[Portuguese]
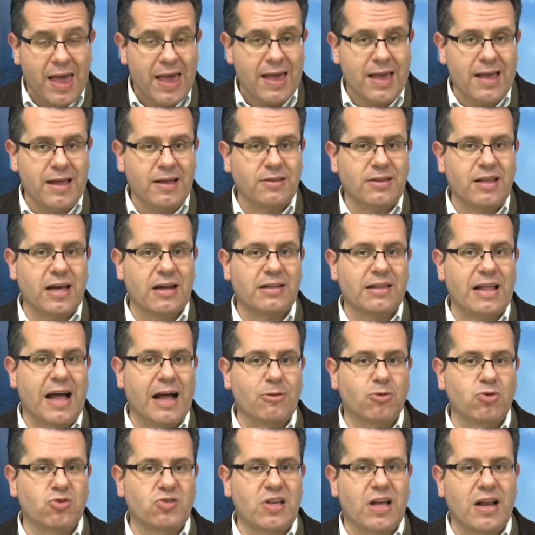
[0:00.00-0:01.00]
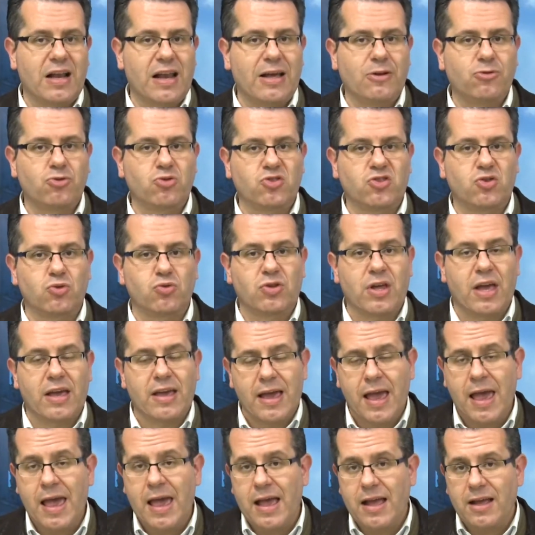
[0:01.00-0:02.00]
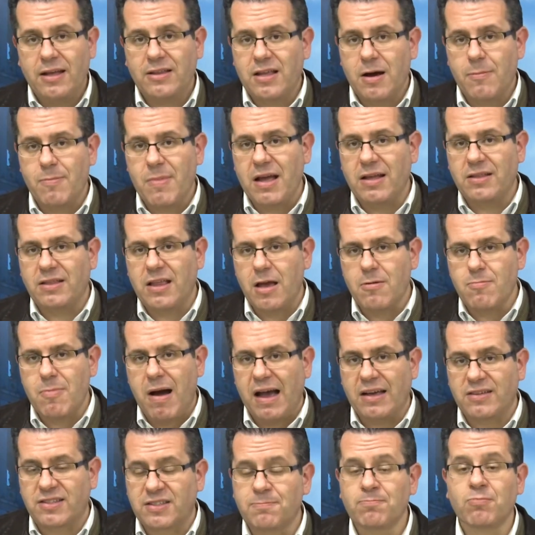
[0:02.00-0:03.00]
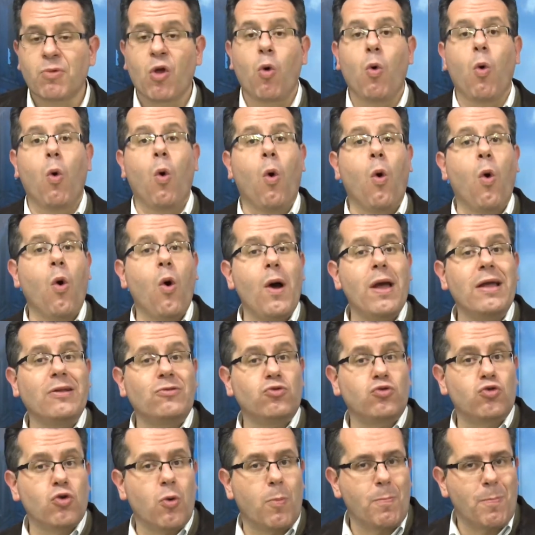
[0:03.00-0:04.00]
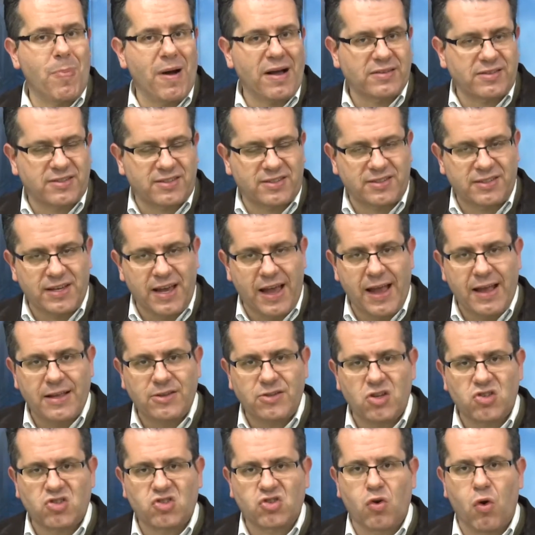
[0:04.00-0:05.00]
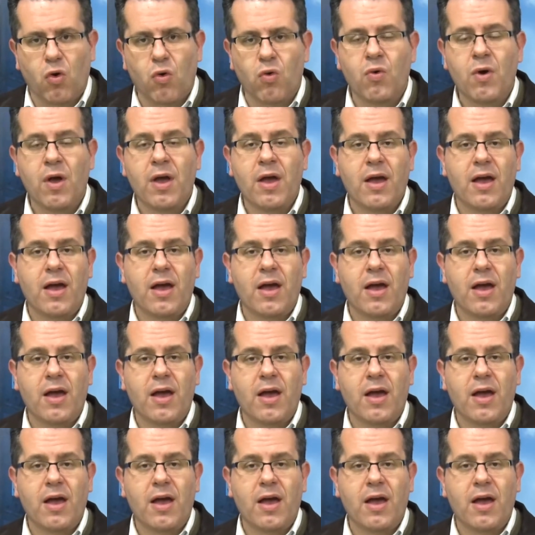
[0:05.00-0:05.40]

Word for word: internados em leitos de UTI e também tem mais oito pacientes com,